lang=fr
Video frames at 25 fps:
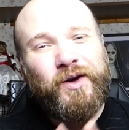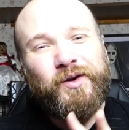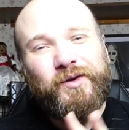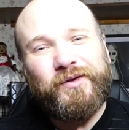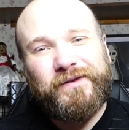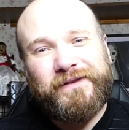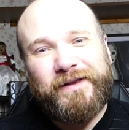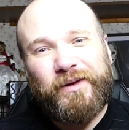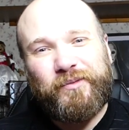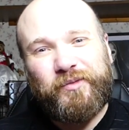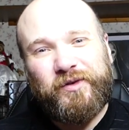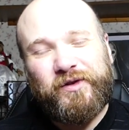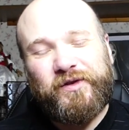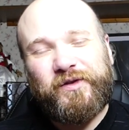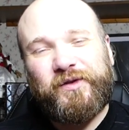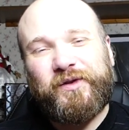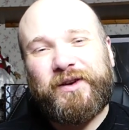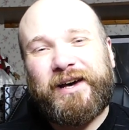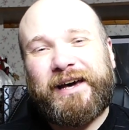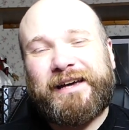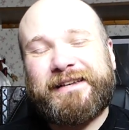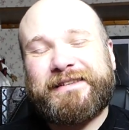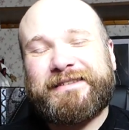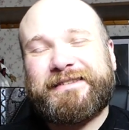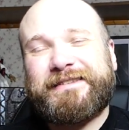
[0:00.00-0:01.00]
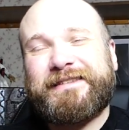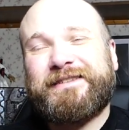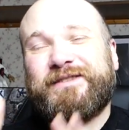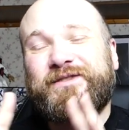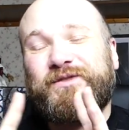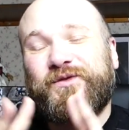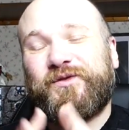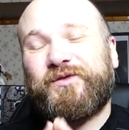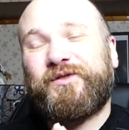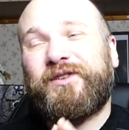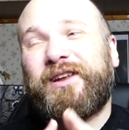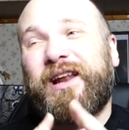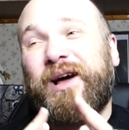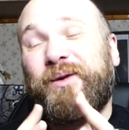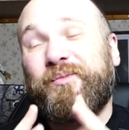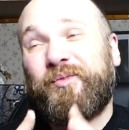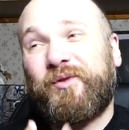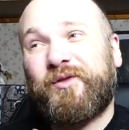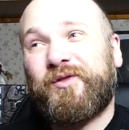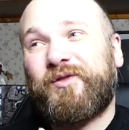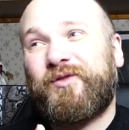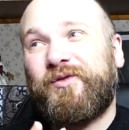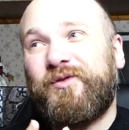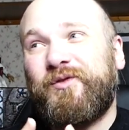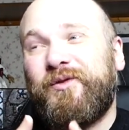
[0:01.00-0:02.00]
que ça puisse se réaliser, surtout que là,
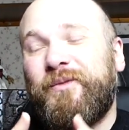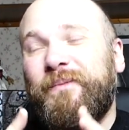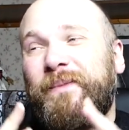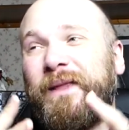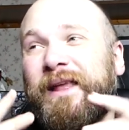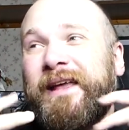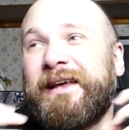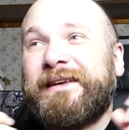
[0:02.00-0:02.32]
pour le coup,